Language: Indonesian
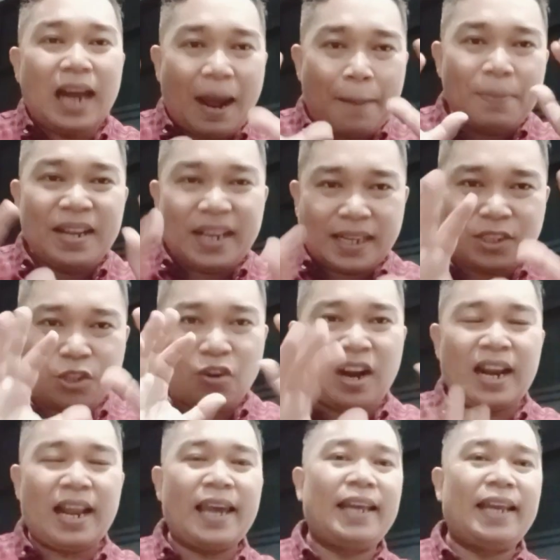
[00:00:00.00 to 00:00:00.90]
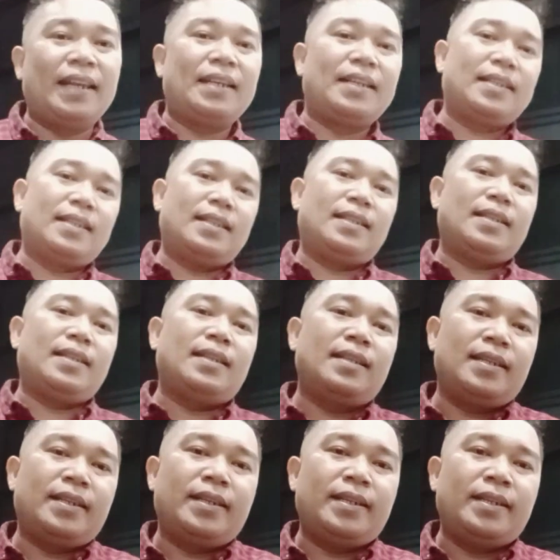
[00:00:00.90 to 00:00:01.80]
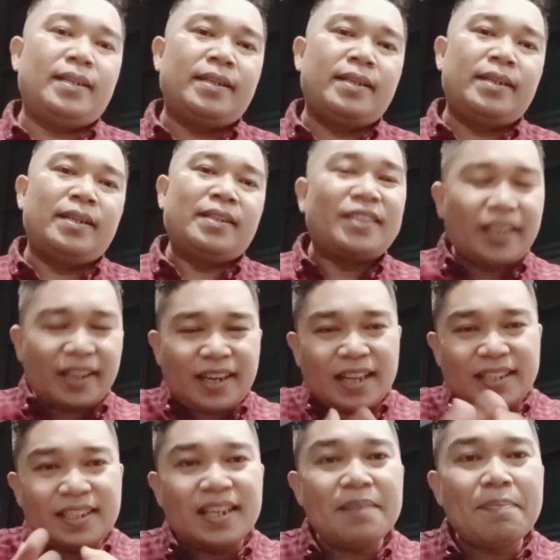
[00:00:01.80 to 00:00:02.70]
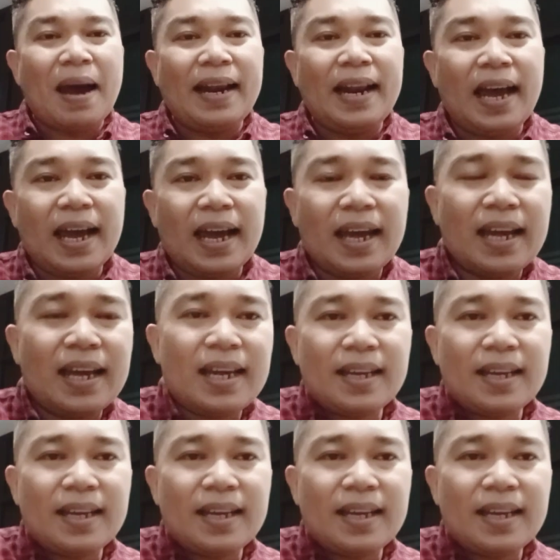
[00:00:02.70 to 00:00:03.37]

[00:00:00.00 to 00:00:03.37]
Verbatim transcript: aplikasi orang lain. Cerdasnya di mana?